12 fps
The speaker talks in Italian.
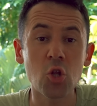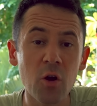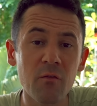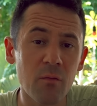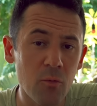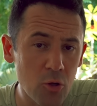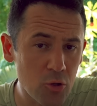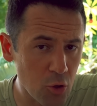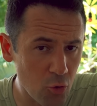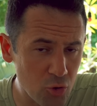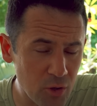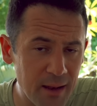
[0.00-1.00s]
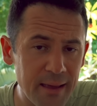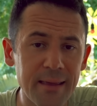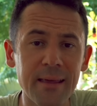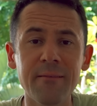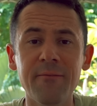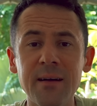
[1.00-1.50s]
Trovo molto utile
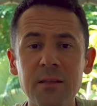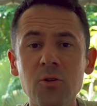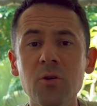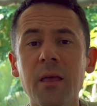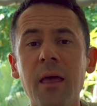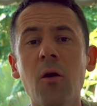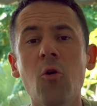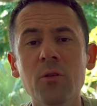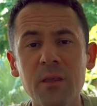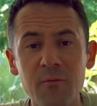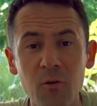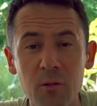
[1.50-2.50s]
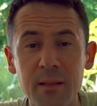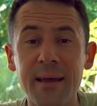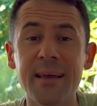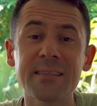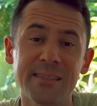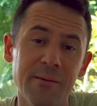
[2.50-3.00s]
il fatto che che ogni volta
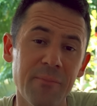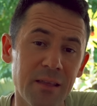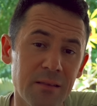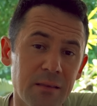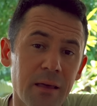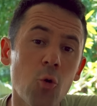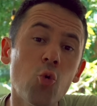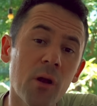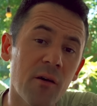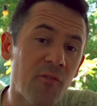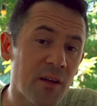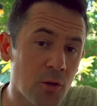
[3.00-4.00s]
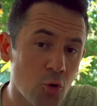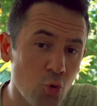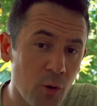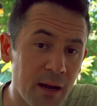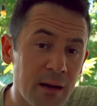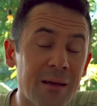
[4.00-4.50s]
che si emette una
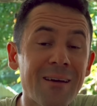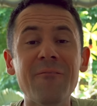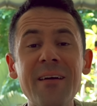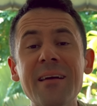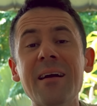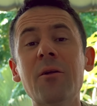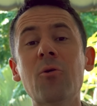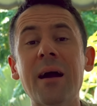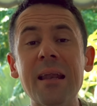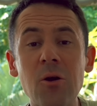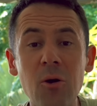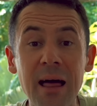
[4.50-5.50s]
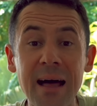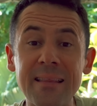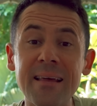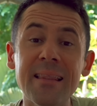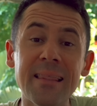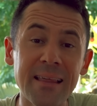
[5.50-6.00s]
fattura vengano
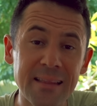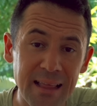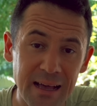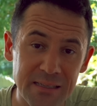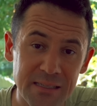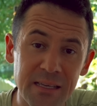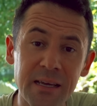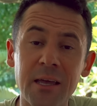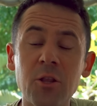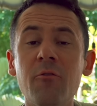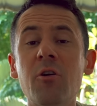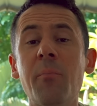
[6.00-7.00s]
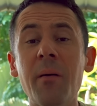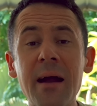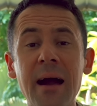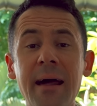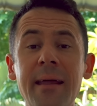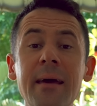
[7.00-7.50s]
calcolate le tasse che dovrò
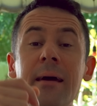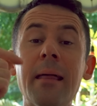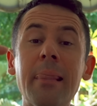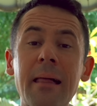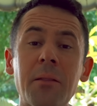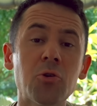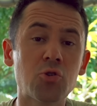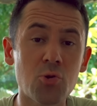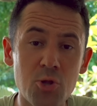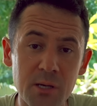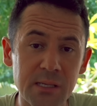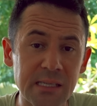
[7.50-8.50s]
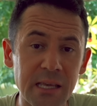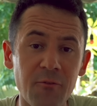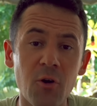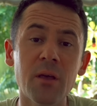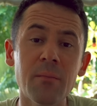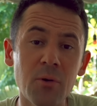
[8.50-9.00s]
pagare l'anno
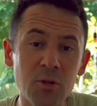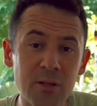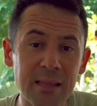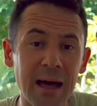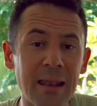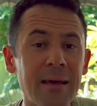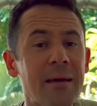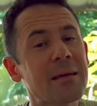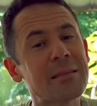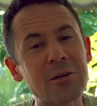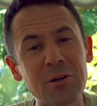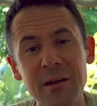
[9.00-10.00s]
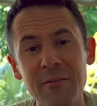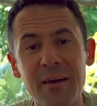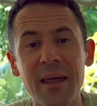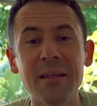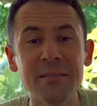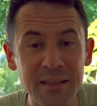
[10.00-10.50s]
successivo in modo tale da non
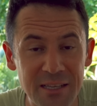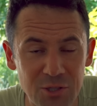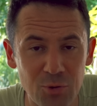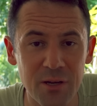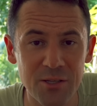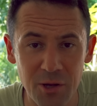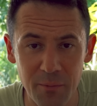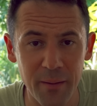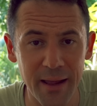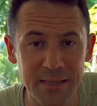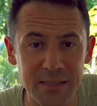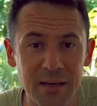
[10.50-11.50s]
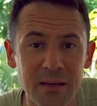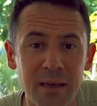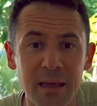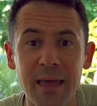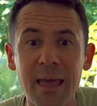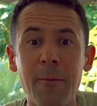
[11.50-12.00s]
avere nessuna sorpresa
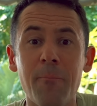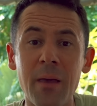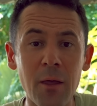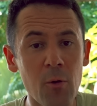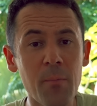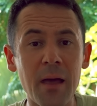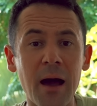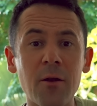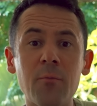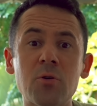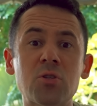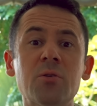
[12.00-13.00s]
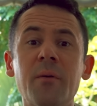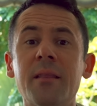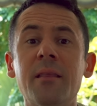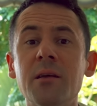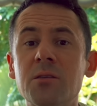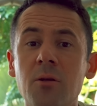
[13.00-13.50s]
e piano piano posso
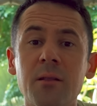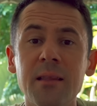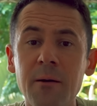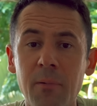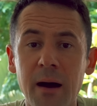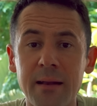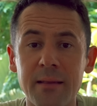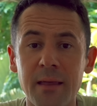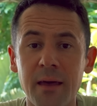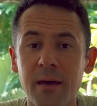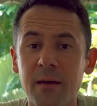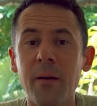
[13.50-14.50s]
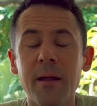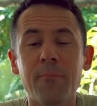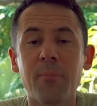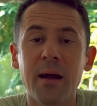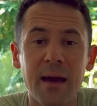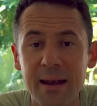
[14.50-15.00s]
mettere i soldi da parte per
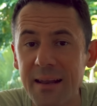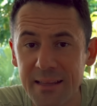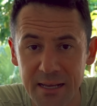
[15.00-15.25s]
pagare le